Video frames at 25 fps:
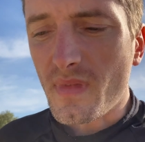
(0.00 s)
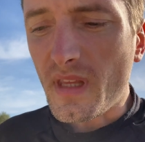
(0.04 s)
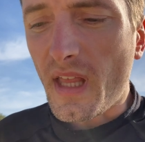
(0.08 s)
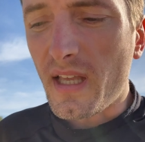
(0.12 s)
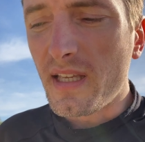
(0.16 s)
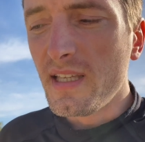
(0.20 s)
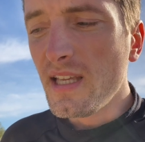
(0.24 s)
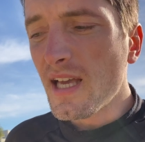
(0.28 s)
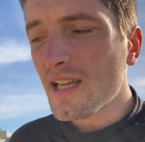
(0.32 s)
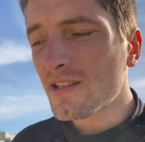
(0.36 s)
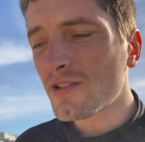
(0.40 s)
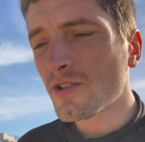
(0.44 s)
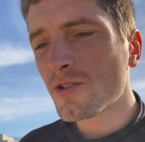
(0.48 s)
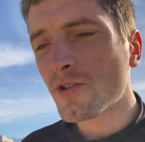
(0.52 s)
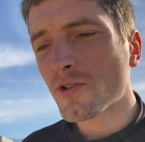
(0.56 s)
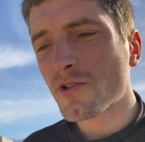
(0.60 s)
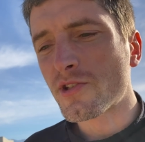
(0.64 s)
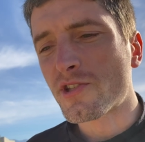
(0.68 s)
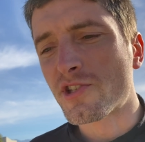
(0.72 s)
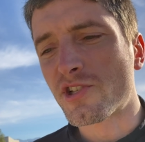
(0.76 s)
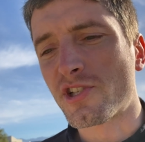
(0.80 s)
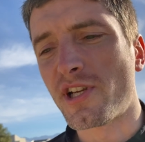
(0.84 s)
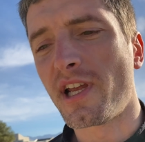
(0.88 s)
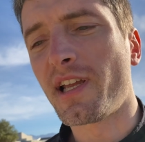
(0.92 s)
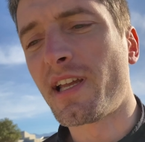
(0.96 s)
ja to
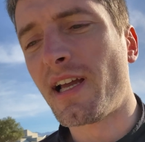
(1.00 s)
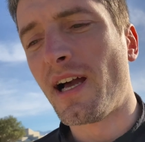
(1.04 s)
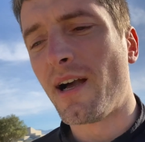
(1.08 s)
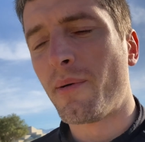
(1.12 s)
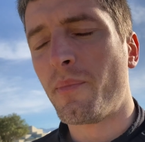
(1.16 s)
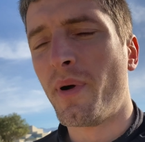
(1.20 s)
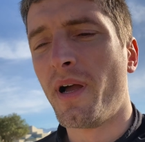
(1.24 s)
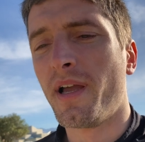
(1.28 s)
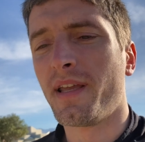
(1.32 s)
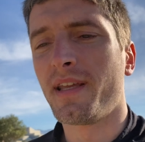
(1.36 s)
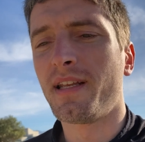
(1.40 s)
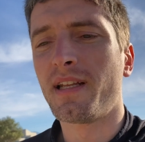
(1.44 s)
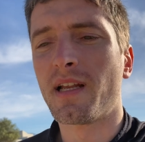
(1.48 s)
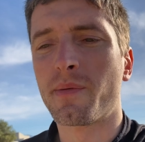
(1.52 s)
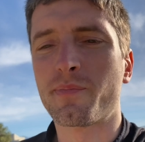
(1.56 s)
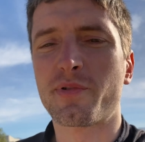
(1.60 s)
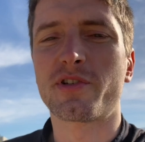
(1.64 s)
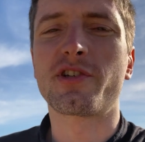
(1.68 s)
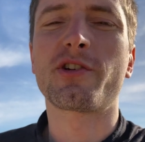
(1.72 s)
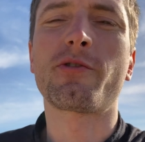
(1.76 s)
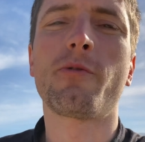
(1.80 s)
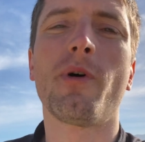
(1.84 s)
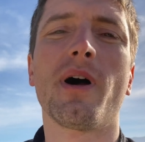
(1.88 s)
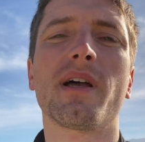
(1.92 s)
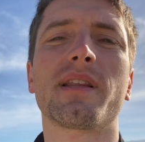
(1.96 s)
dostrzegam i na
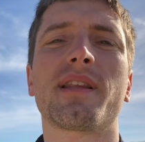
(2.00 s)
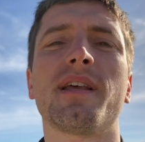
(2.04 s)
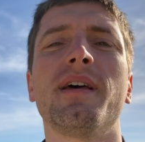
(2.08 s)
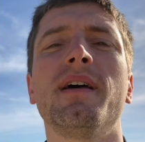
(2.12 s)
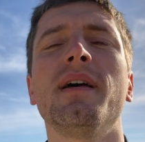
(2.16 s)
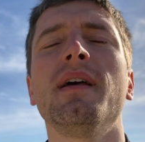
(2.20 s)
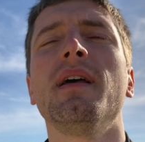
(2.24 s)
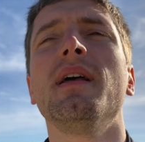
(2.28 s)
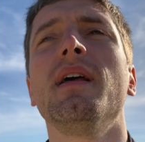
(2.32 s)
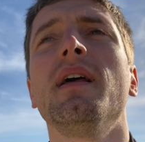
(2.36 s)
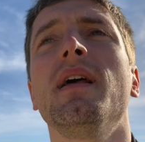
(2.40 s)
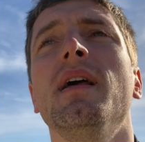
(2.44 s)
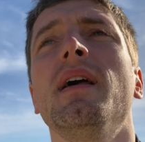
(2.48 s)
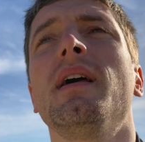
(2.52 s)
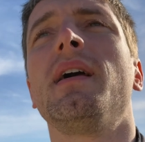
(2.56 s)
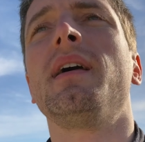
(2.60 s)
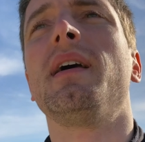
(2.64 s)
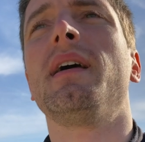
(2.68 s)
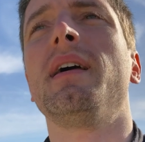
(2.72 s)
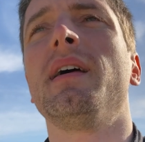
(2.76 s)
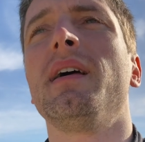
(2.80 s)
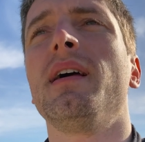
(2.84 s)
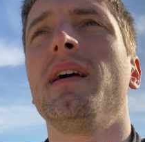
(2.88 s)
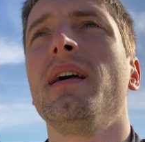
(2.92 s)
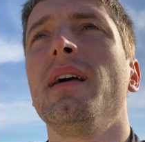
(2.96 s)
przykład
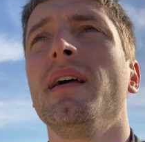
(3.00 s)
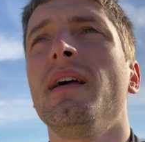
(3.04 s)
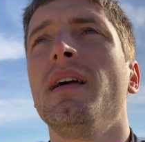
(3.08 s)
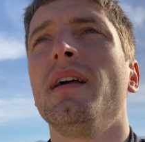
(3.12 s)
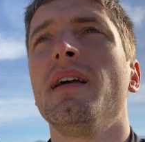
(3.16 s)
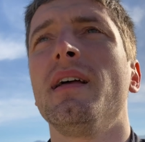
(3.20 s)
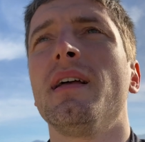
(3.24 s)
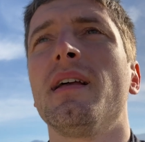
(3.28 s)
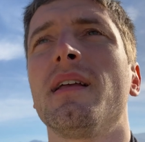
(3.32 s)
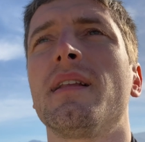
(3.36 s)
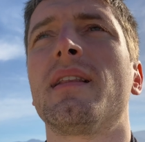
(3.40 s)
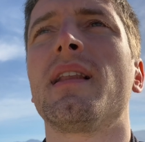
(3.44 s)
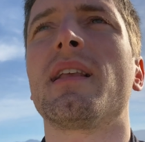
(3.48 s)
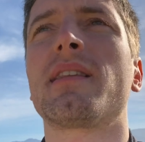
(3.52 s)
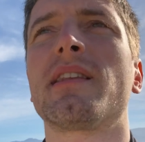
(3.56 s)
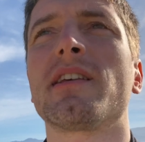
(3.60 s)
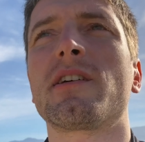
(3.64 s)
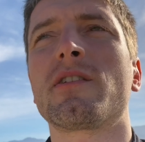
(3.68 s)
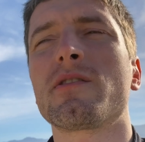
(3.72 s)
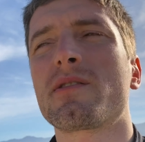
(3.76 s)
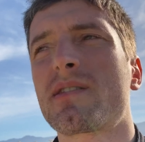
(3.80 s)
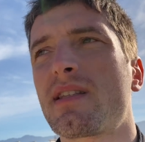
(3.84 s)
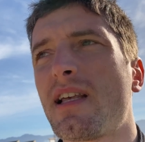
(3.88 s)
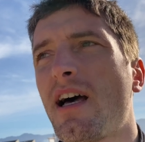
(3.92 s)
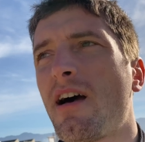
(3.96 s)
Yy,
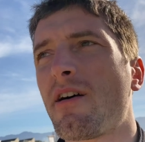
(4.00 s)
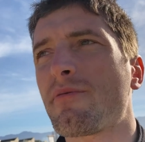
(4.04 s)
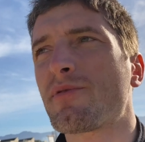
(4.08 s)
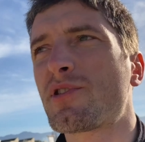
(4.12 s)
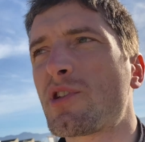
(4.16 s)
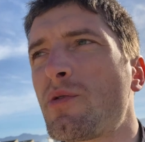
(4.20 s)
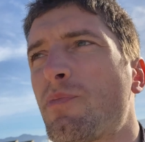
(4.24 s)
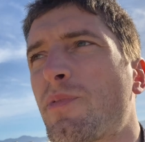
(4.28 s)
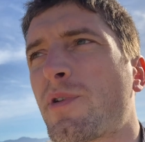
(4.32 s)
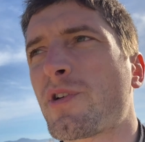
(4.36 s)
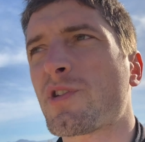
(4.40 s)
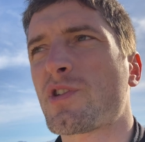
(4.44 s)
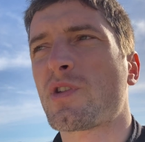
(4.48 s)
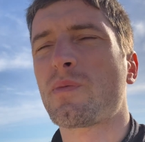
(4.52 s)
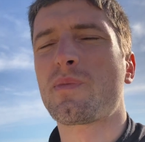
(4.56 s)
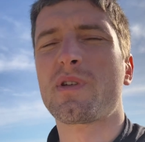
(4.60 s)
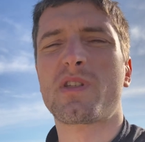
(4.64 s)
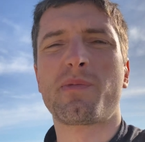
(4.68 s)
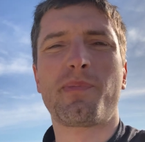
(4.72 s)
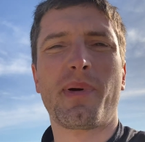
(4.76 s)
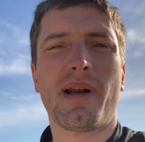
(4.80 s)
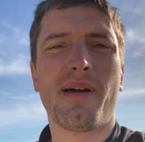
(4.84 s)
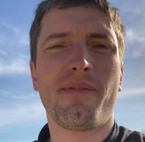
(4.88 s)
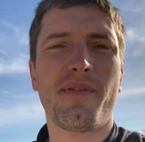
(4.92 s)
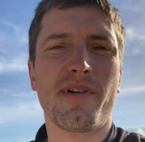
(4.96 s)
dlatego zdałem szybko sobie
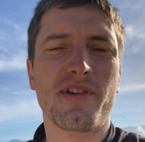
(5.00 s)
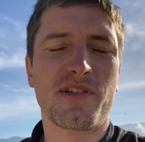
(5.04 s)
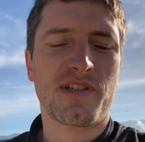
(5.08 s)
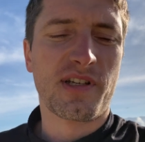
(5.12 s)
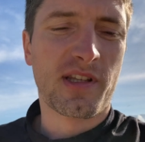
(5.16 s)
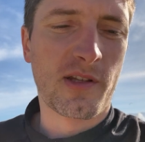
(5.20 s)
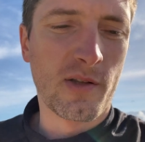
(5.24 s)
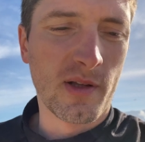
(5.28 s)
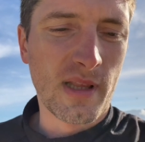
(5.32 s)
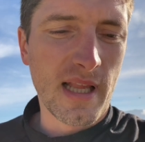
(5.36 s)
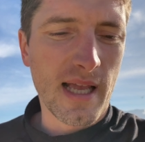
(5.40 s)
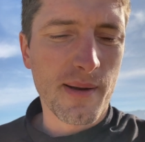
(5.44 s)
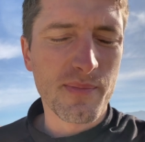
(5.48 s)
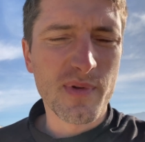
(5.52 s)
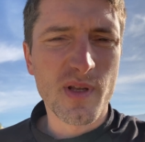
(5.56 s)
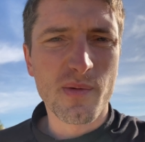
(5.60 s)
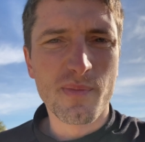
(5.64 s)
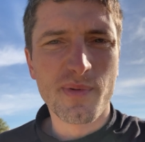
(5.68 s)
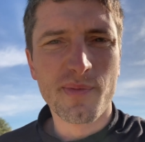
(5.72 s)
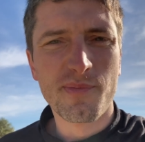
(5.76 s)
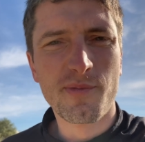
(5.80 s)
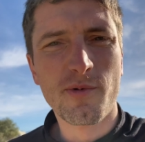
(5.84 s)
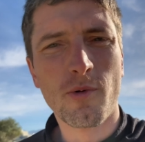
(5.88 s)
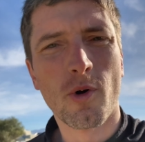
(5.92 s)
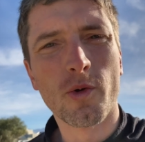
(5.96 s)
sprawę, że to dla mnie
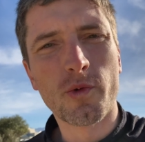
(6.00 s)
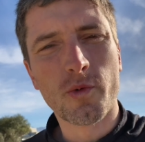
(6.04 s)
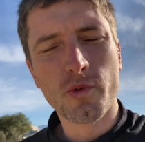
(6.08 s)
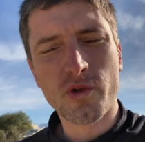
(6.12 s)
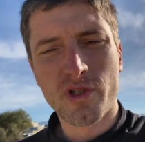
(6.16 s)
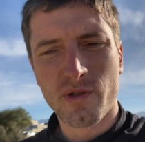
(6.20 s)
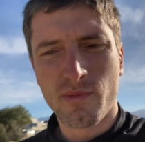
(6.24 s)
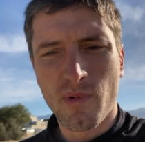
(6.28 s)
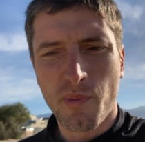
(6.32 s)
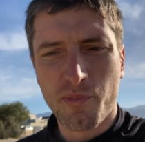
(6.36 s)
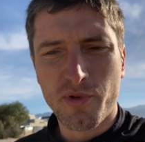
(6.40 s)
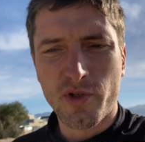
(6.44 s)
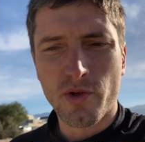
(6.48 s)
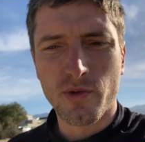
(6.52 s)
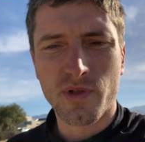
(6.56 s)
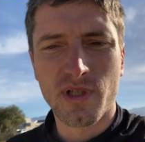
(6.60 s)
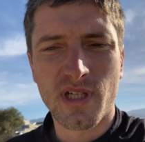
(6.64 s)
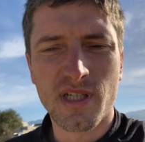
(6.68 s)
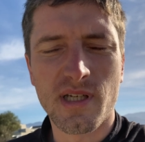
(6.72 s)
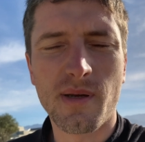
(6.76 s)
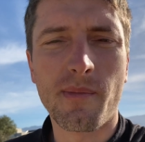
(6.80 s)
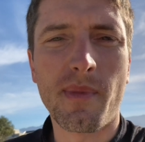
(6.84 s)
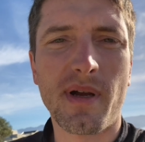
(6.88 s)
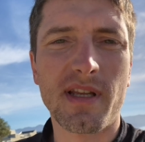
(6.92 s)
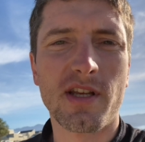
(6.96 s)
by było dużym
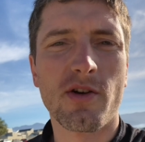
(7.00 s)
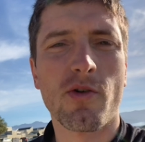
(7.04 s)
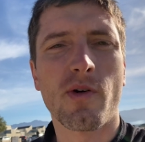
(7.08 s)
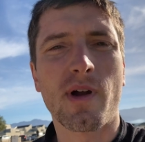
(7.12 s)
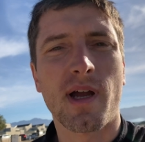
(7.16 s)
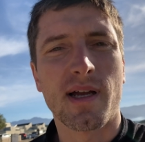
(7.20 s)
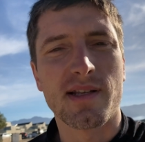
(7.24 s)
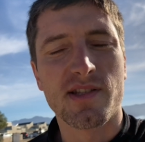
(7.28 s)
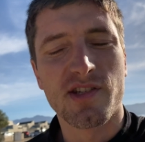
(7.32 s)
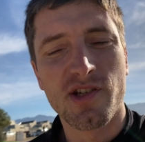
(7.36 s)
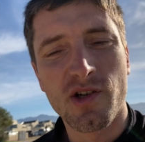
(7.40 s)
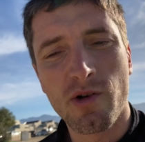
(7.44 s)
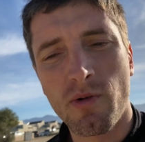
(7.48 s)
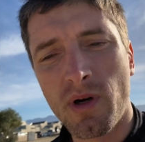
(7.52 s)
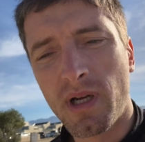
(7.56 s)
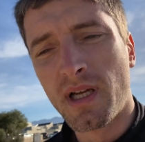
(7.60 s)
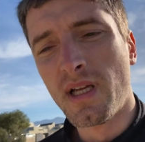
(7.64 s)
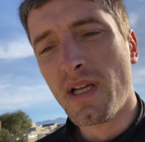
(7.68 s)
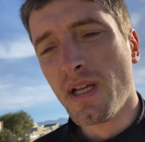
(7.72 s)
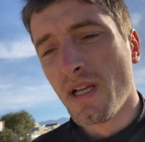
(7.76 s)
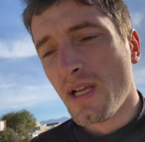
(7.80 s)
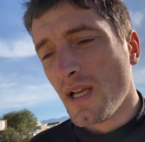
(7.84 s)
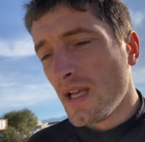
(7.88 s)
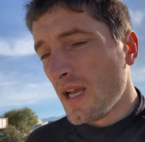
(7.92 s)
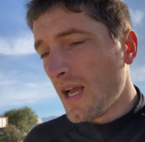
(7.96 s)
obciążeniem, a nie okazją,
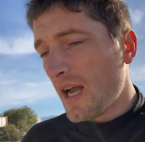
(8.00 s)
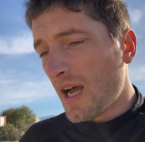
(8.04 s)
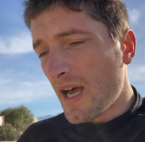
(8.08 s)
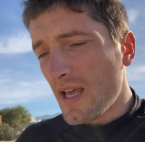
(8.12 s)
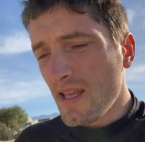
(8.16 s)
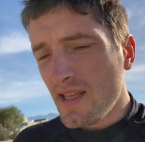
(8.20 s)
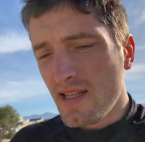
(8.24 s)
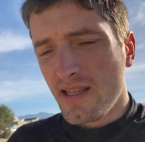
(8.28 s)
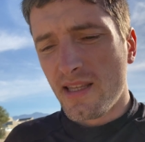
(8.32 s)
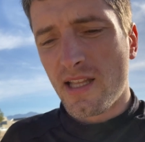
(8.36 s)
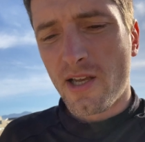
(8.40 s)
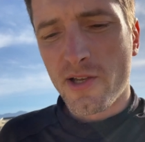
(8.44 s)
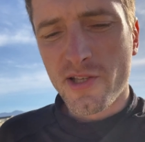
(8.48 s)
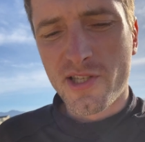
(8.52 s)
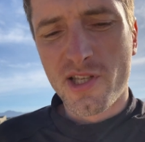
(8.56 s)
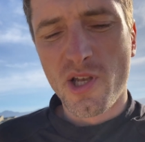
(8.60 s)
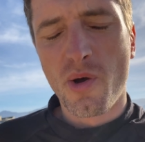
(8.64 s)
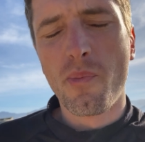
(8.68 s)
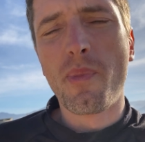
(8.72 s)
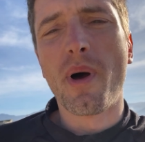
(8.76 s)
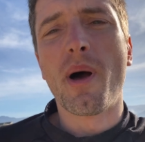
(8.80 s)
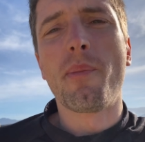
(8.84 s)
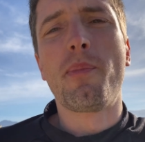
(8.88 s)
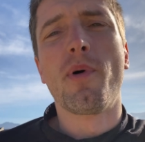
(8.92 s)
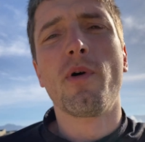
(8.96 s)
a inna
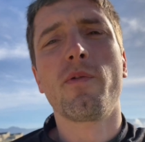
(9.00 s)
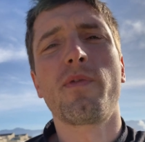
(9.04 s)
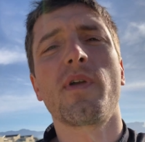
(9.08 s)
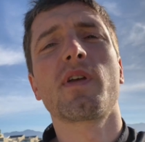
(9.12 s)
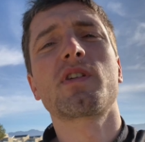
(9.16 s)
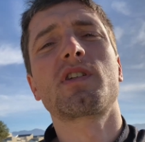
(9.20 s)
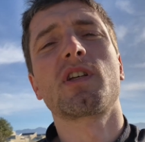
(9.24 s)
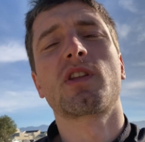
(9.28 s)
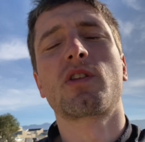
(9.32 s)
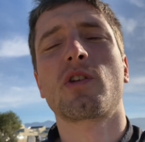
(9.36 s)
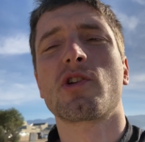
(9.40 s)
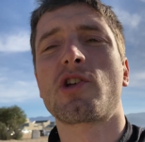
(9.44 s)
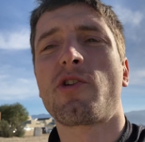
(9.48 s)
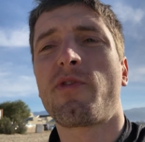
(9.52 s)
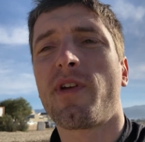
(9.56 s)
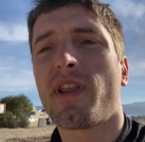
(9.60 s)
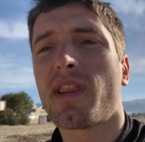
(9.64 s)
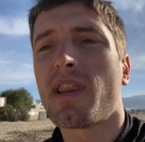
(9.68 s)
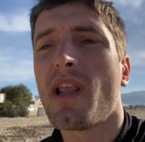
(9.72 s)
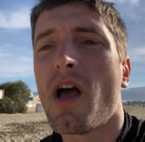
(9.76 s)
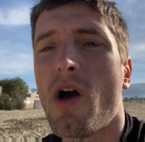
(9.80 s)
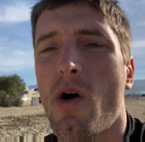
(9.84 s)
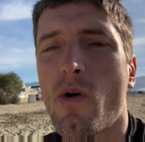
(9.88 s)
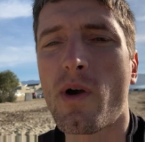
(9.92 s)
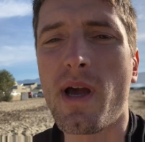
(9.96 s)
osoba powie, że to
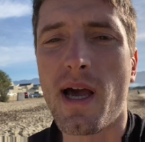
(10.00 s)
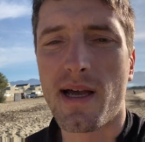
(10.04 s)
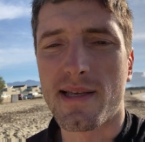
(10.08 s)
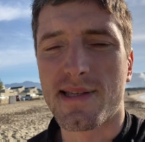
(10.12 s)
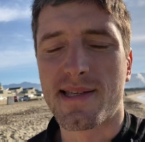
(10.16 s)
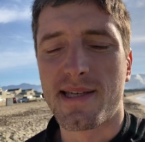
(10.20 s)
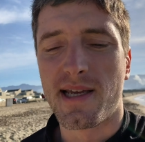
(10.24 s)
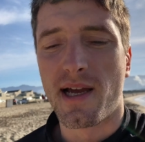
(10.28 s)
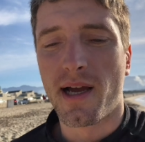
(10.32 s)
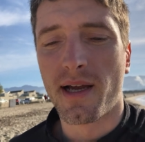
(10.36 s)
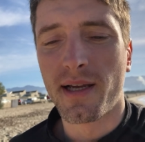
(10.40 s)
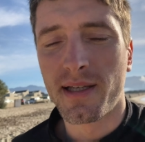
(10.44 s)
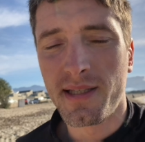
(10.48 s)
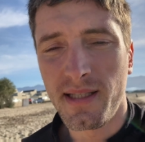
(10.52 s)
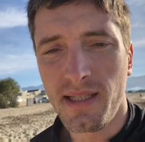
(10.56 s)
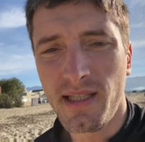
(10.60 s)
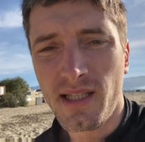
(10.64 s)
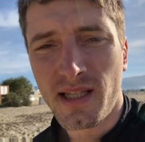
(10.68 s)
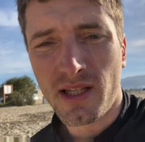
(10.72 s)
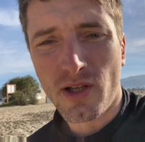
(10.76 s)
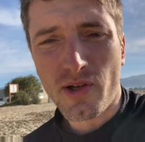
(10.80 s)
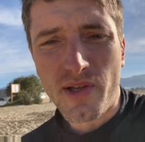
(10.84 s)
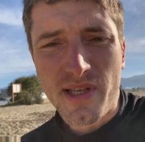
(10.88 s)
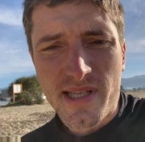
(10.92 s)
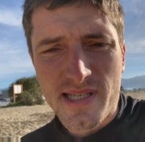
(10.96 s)
świetna okazja i
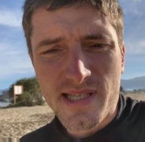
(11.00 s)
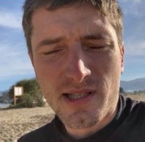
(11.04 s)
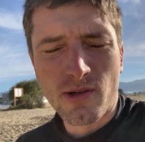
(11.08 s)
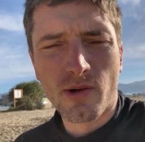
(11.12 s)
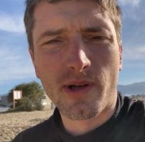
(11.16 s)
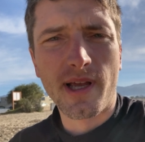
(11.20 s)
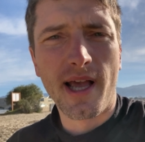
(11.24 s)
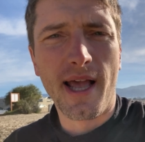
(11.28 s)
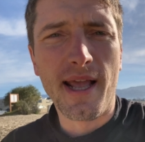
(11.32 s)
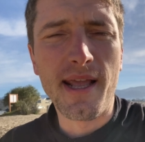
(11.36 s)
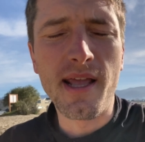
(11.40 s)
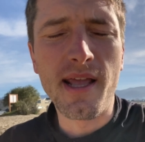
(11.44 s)
to jest ok.